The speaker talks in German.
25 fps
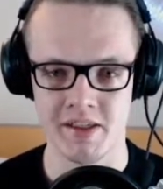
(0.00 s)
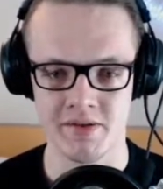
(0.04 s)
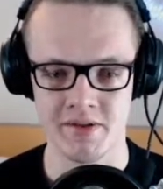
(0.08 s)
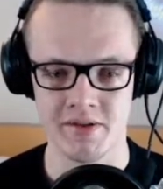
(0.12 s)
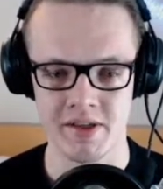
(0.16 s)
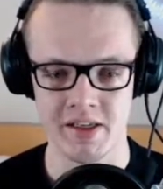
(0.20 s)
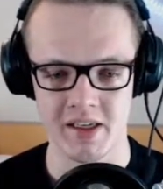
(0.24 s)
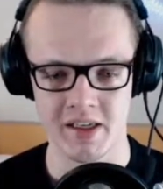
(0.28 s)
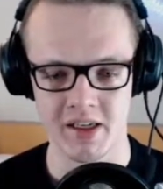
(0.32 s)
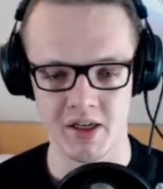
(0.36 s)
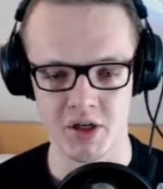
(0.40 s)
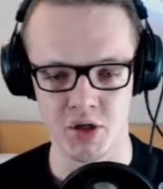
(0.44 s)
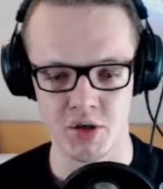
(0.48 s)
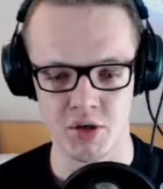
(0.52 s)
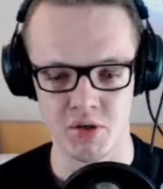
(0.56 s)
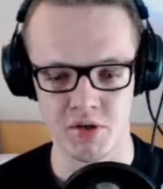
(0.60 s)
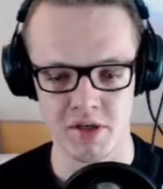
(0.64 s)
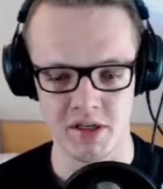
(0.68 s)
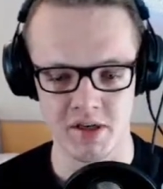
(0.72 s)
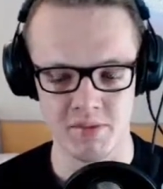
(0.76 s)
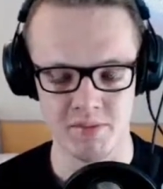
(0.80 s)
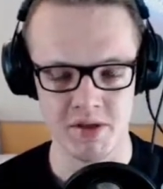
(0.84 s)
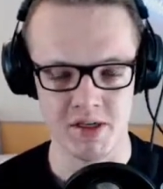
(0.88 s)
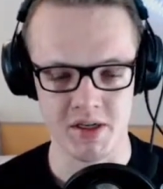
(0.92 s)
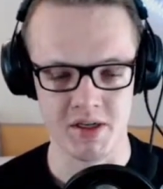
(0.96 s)
Deswegen
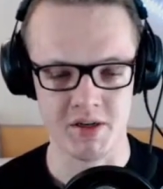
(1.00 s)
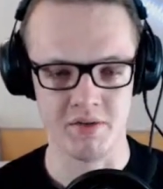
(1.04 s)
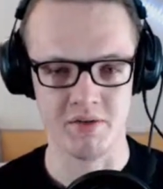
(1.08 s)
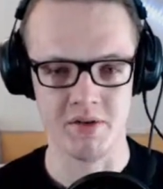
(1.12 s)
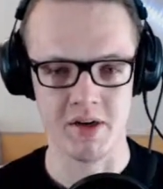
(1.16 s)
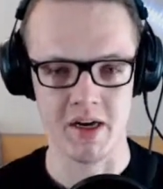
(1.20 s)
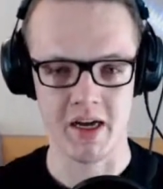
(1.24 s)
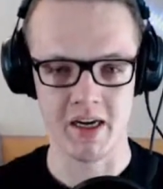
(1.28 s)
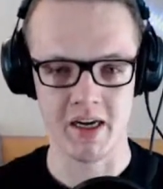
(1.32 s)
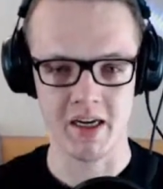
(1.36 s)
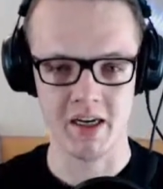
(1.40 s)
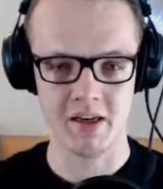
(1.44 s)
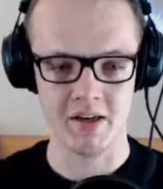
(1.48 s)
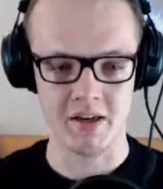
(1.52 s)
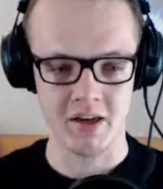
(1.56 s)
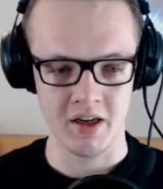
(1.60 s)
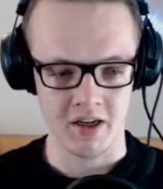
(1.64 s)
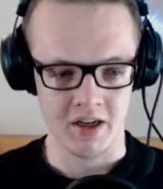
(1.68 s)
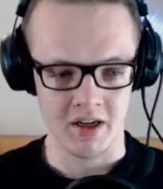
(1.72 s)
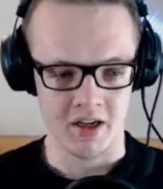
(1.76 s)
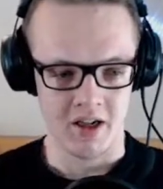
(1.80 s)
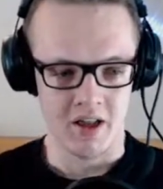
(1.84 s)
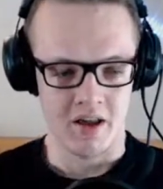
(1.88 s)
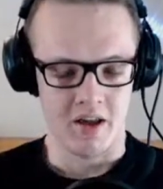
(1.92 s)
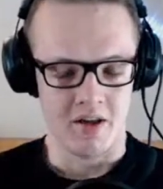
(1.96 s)
entschuldigt bitte vielleicht,
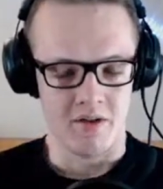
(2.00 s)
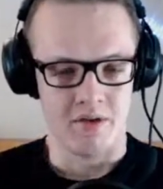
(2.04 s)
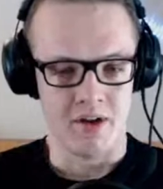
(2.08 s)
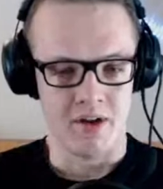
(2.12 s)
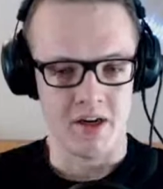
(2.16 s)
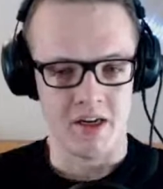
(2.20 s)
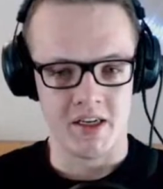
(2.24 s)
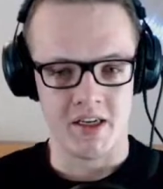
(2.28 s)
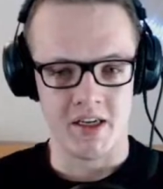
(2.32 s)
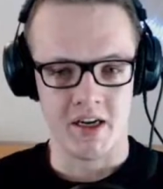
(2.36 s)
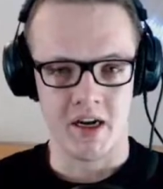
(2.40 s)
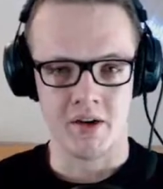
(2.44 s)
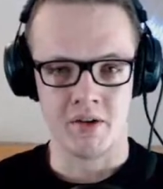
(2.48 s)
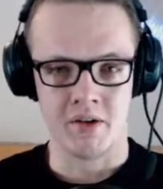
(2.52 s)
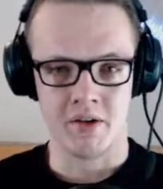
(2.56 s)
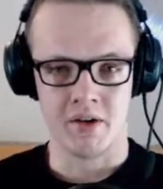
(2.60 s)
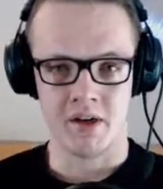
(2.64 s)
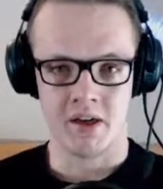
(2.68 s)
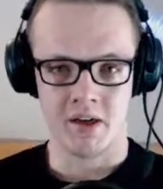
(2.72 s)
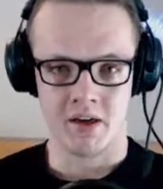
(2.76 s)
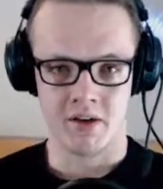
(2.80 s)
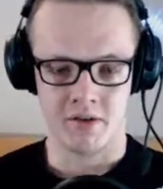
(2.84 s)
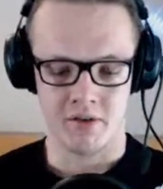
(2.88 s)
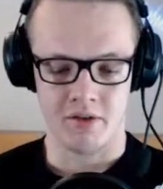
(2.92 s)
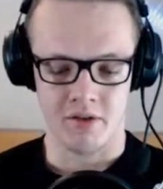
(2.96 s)
wenn ich den einen oder
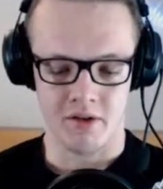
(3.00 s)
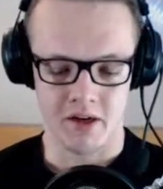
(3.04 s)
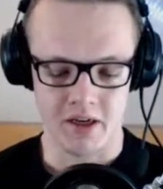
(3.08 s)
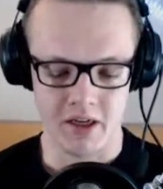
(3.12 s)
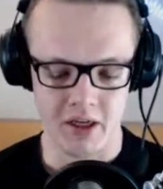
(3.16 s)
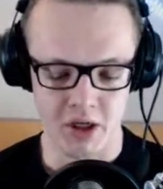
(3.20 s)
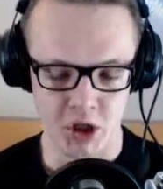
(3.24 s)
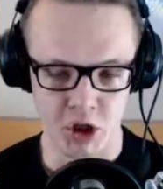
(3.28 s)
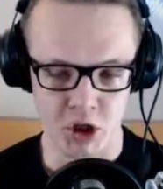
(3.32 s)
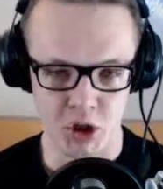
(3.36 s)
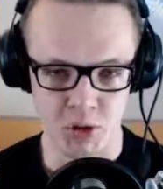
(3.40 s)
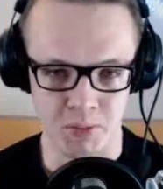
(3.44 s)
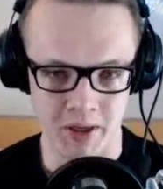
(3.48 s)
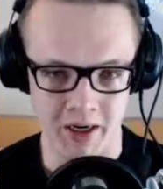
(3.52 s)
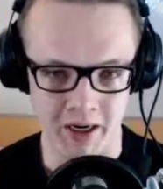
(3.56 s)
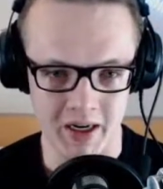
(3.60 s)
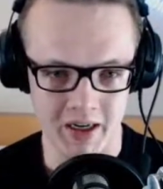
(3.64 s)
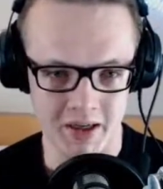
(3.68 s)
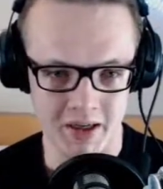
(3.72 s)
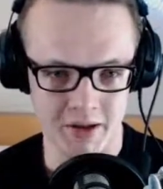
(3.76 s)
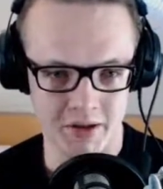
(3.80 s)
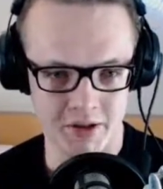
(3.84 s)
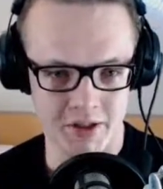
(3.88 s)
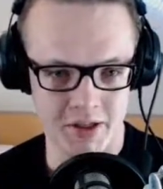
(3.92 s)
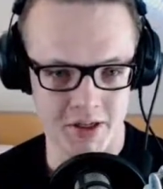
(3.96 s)
anderen äh,
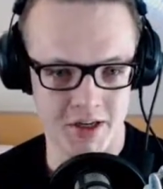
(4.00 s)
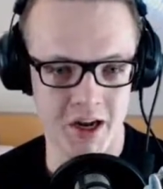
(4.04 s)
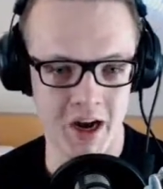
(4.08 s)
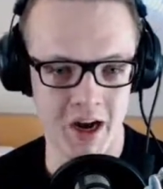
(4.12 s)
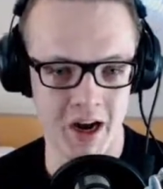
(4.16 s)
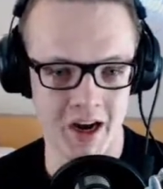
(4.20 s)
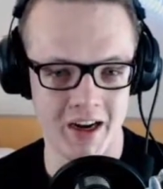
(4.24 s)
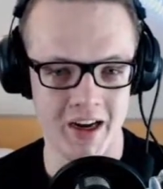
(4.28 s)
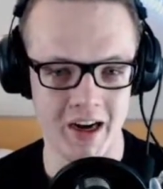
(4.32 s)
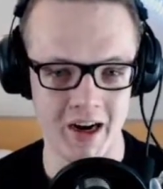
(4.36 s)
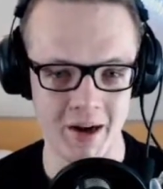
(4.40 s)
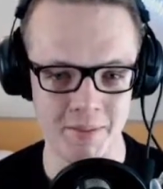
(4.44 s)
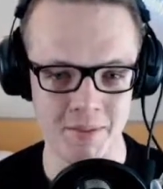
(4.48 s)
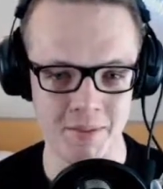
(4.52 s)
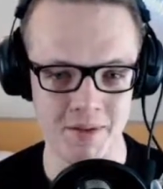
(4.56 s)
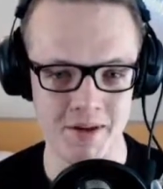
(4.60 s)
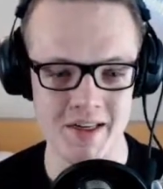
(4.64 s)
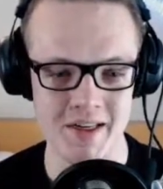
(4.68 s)
Sprachaussetzer